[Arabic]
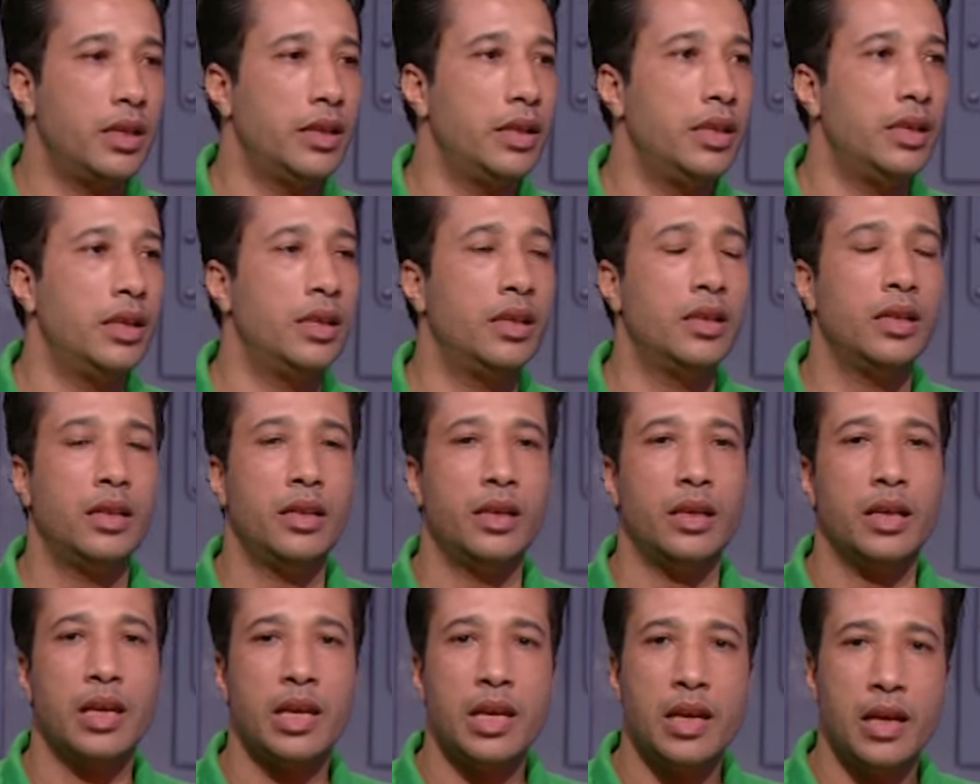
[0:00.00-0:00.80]
مثلا
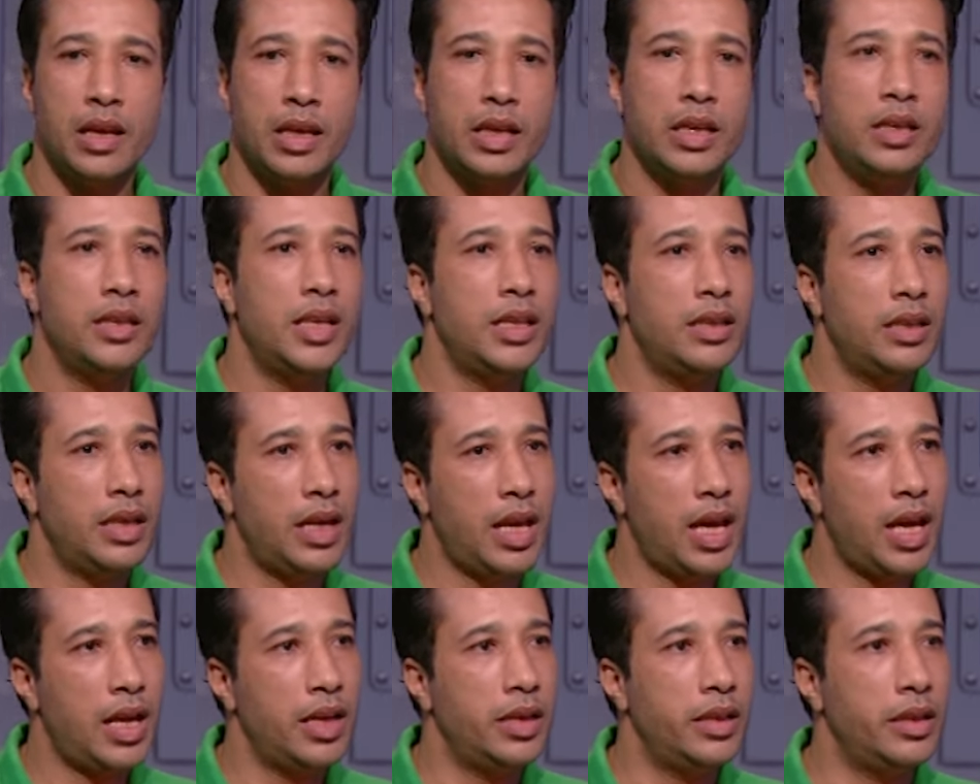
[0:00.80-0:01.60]

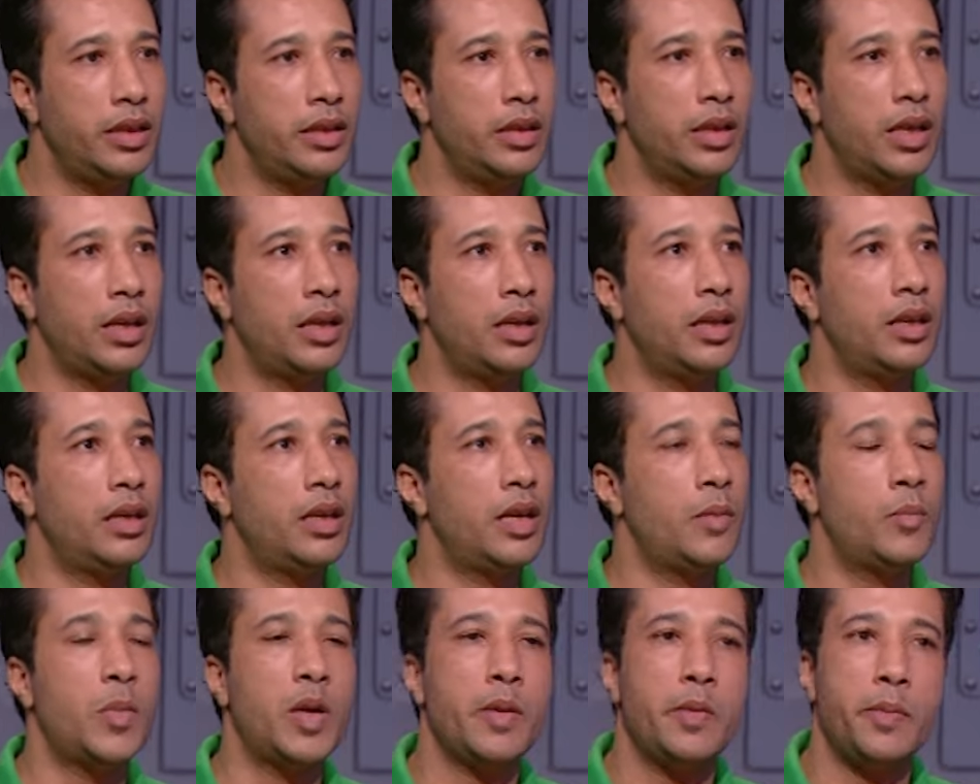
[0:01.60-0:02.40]
النادي الاهلي
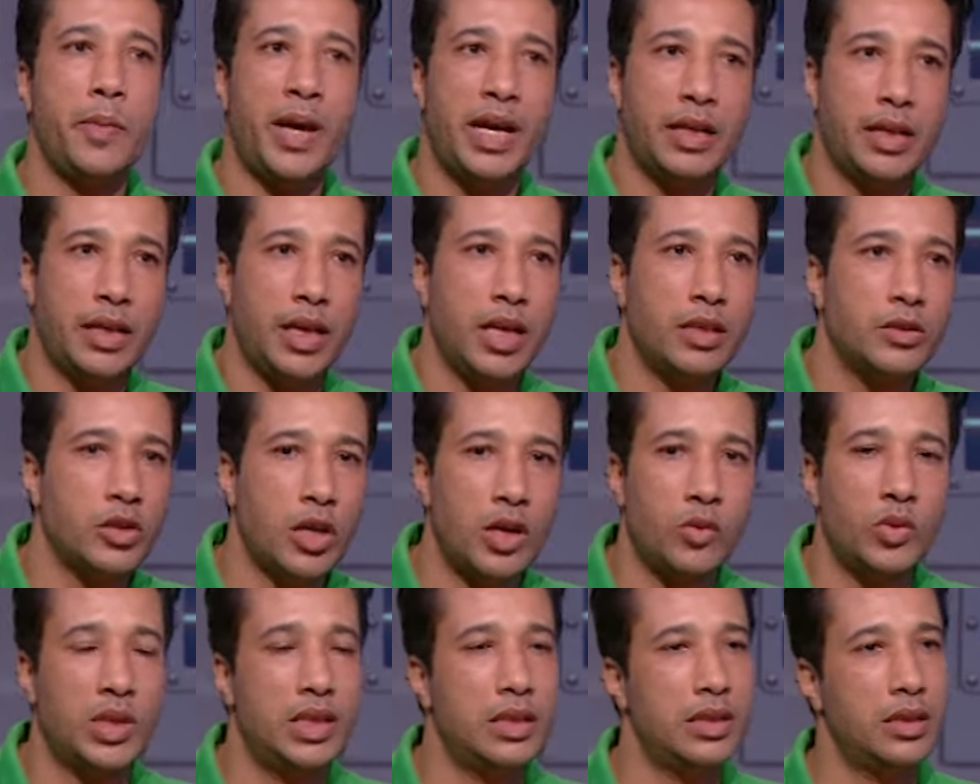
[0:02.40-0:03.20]
آه، لما ما
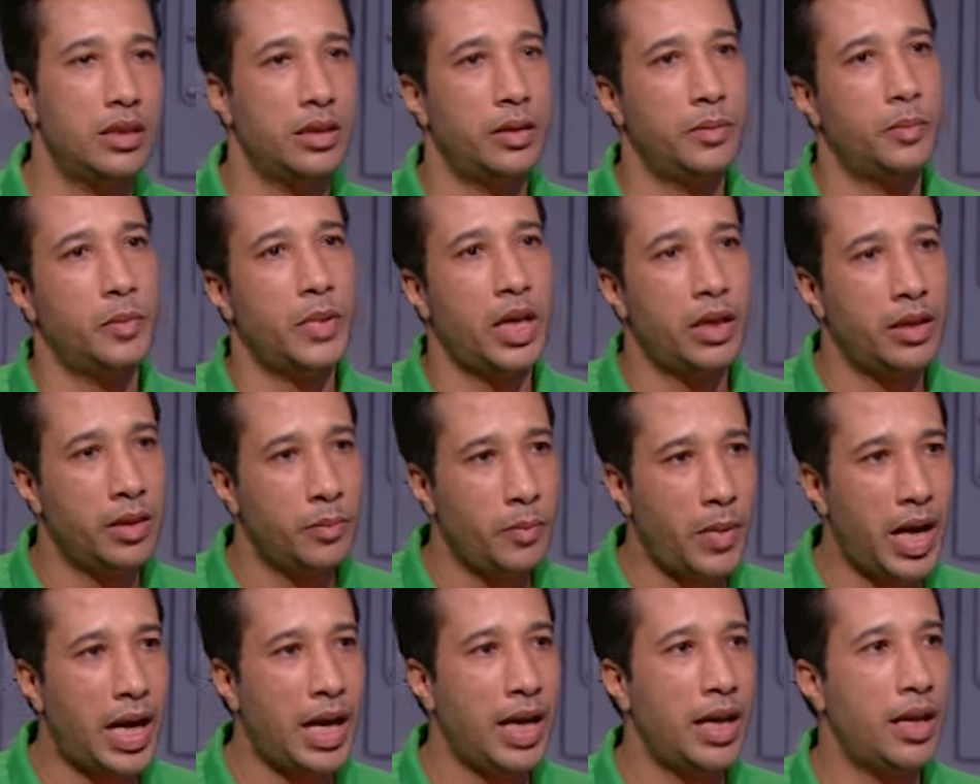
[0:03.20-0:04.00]
يبعتلكش او نادي
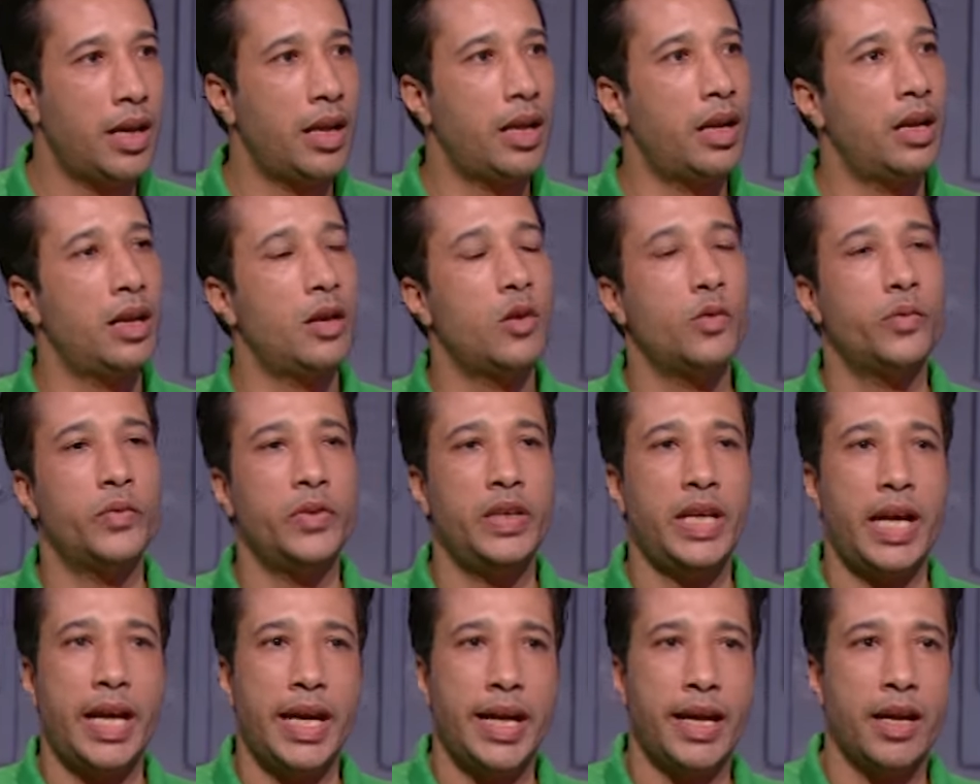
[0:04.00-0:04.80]
المحله
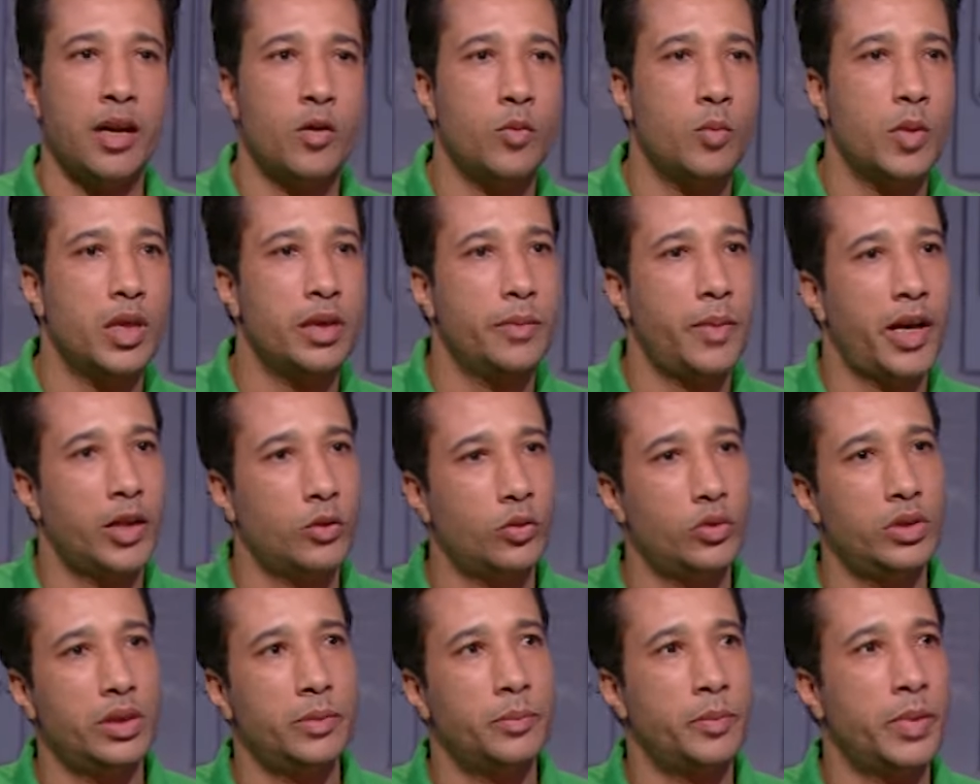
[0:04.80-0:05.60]
لو في حاجه
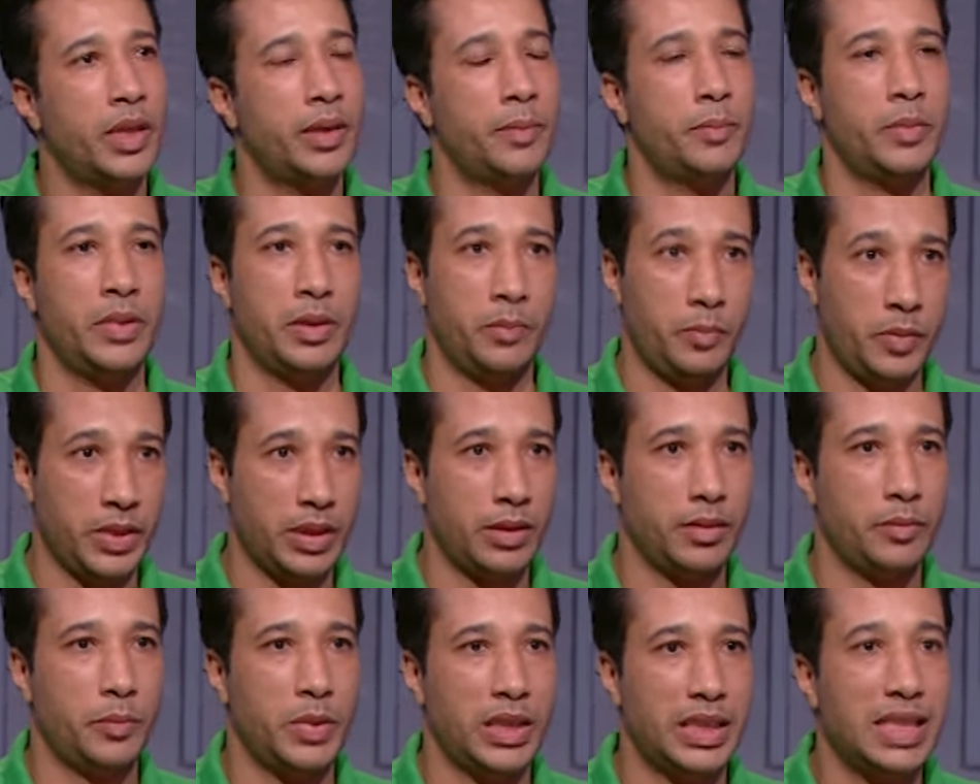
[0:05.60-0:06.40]
وما يبعتوا
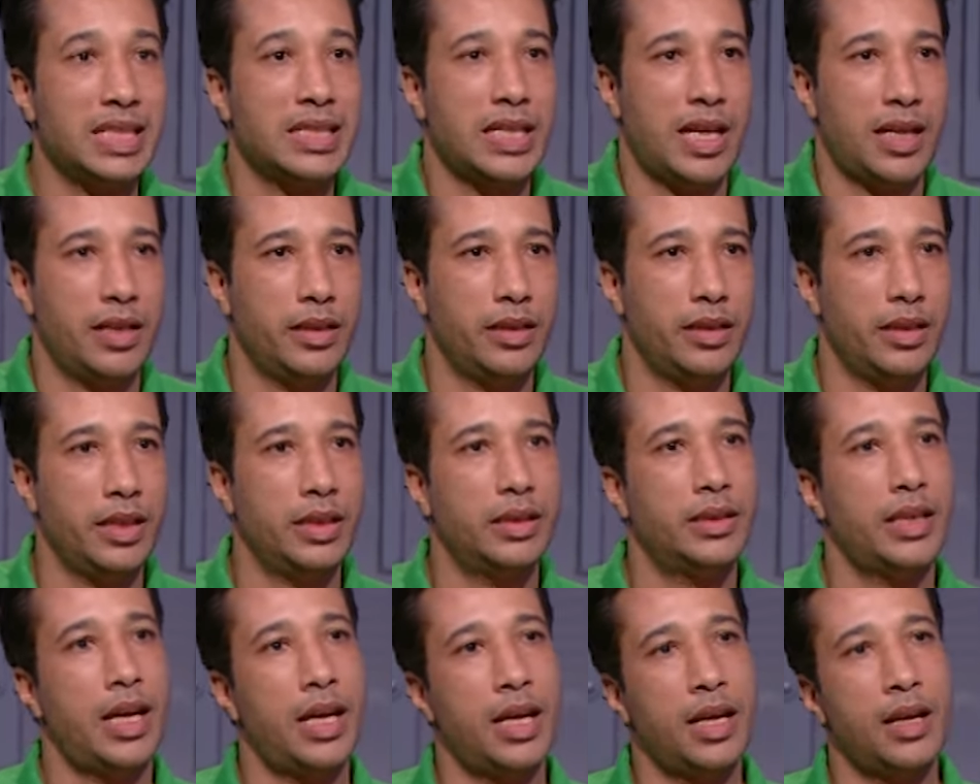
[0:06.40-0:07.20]

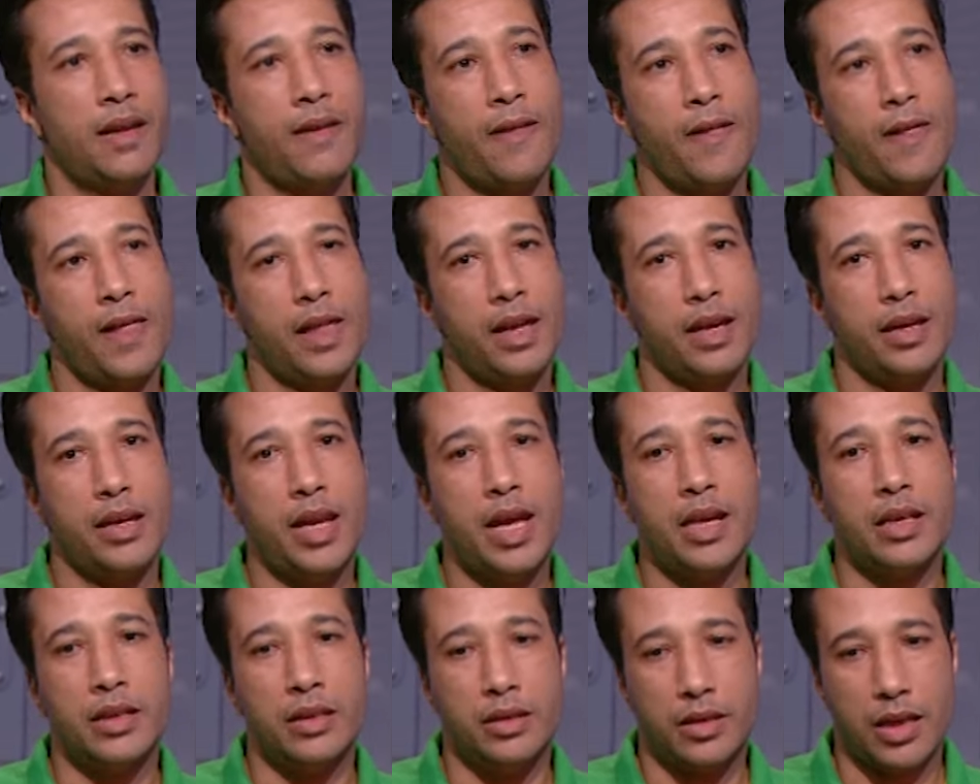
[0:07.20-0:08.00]
بتزعل ان انت
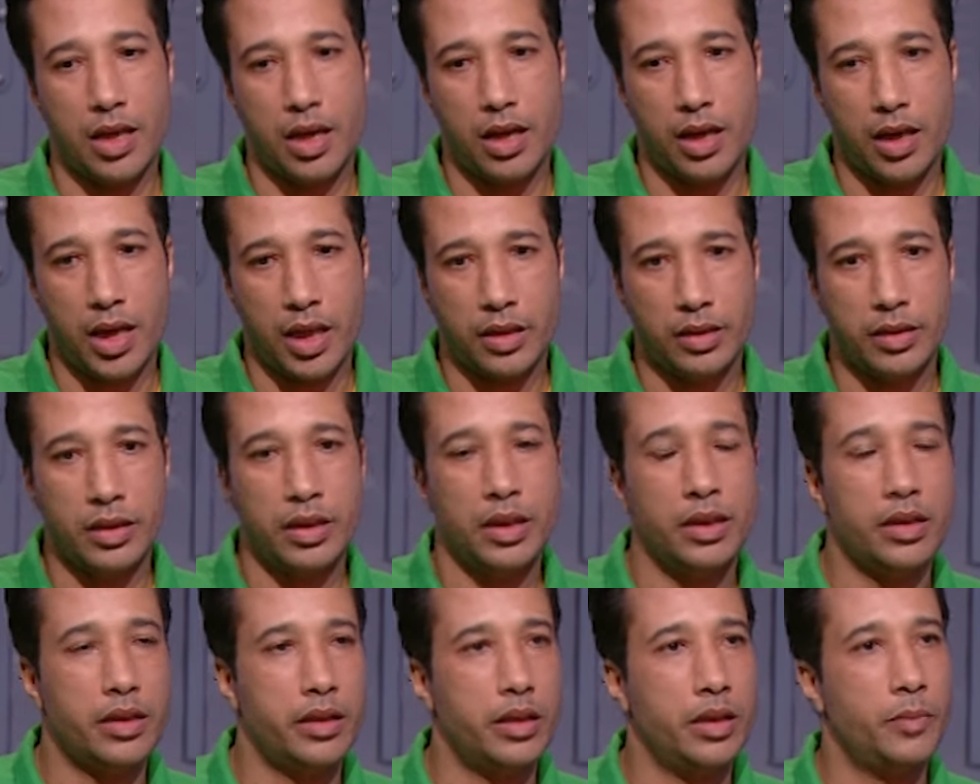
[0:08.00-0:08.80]
لا انت
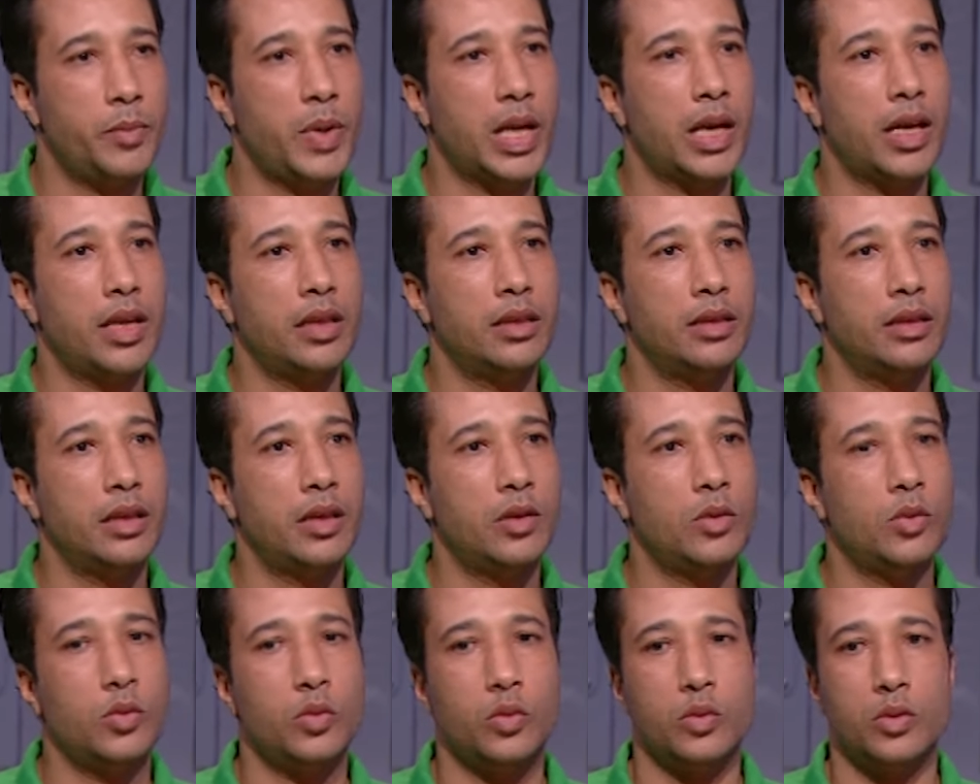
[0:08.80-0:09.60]
اديت
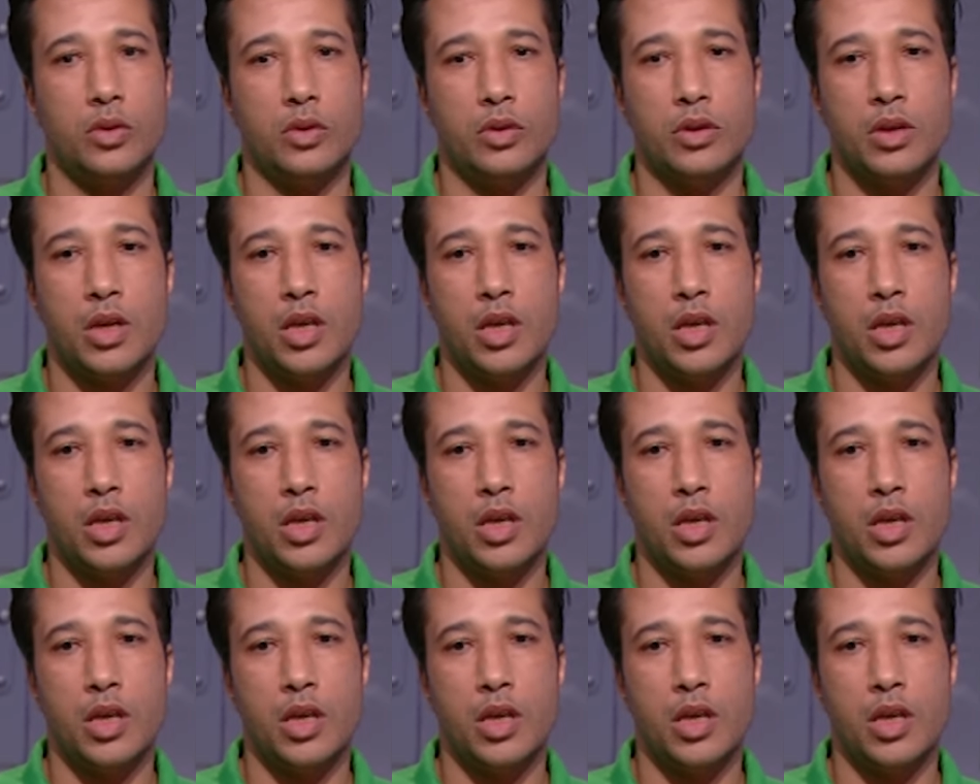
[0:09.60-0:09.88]
للمكان ده